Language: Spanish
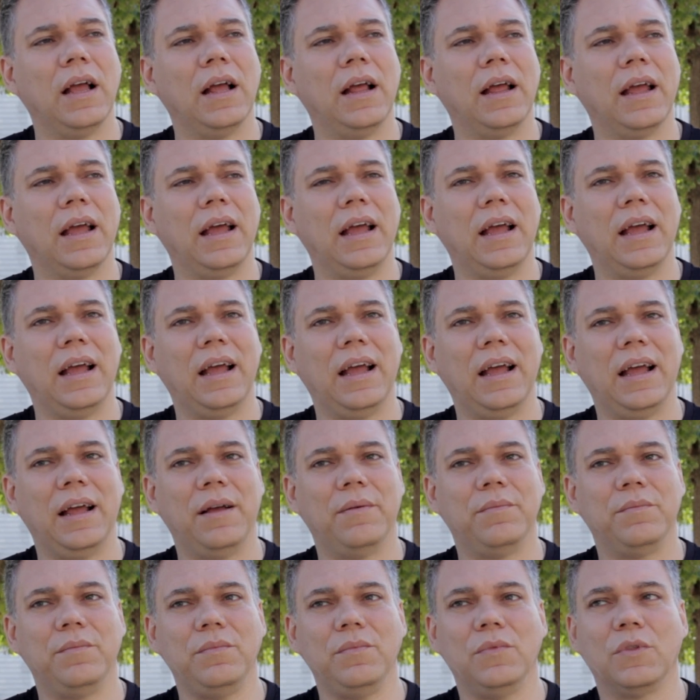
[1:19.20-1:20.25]

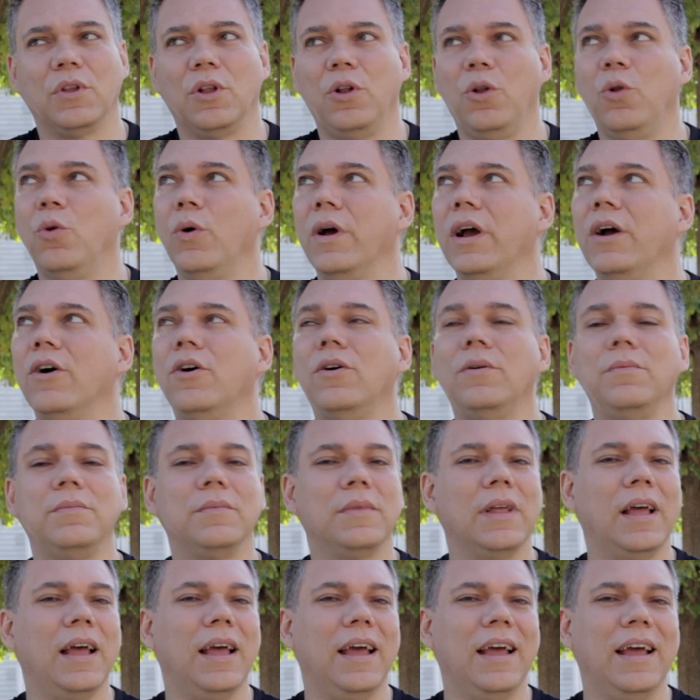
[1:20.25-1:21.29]
Em, luego
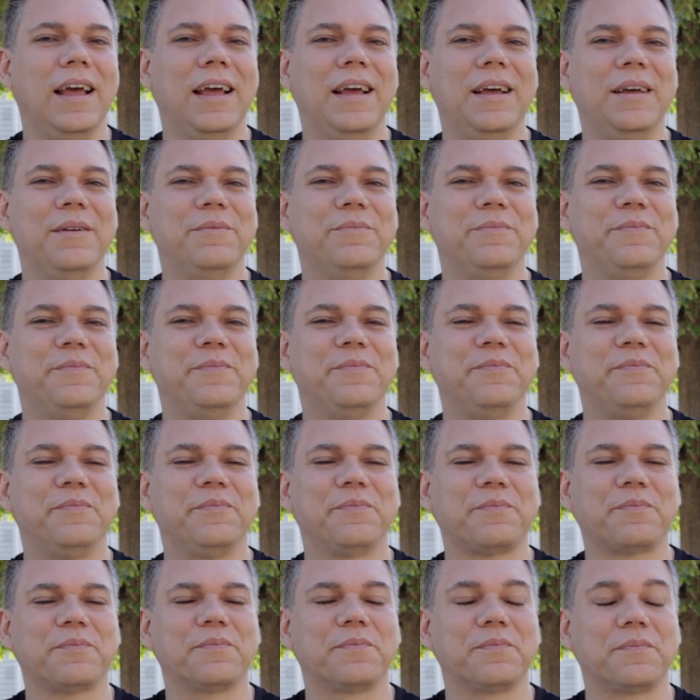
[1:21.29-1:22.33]
em,